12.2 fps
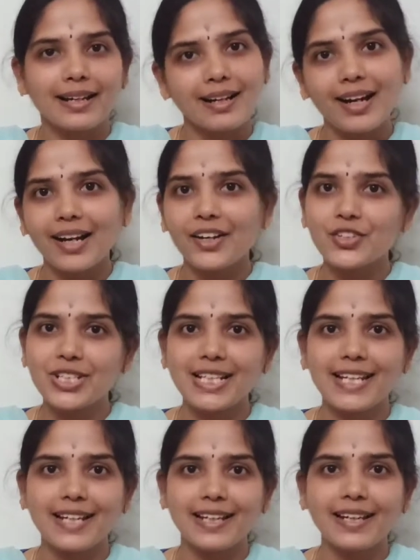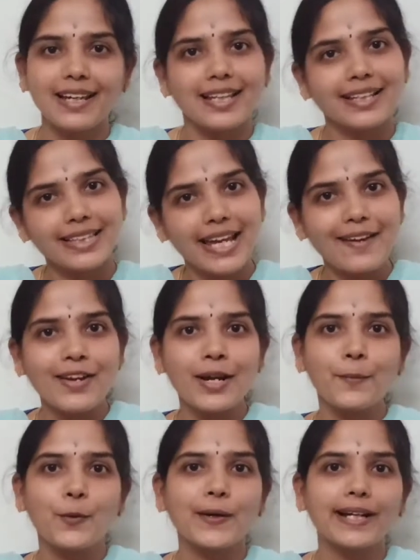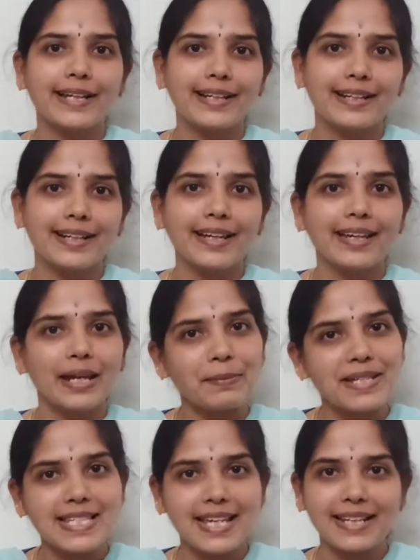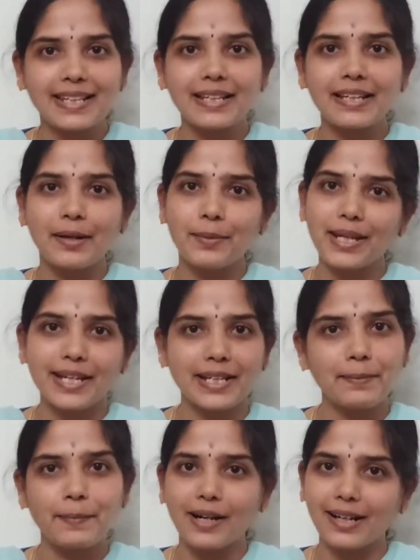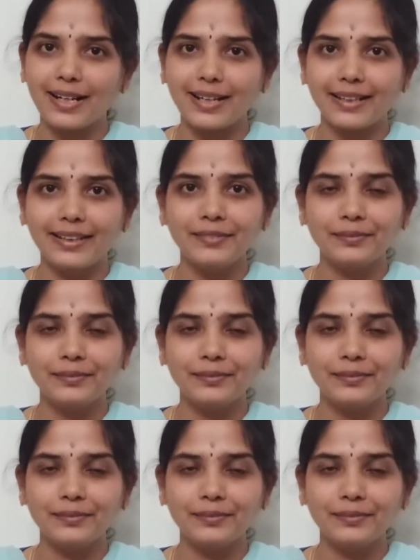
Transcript: காளான் சில்லிங்க அதுக்கு தேவையான பொருட்கள் என்னென்ன எப்படி செய்யறது அப்படிங்கிறத பார்க்கலாங்க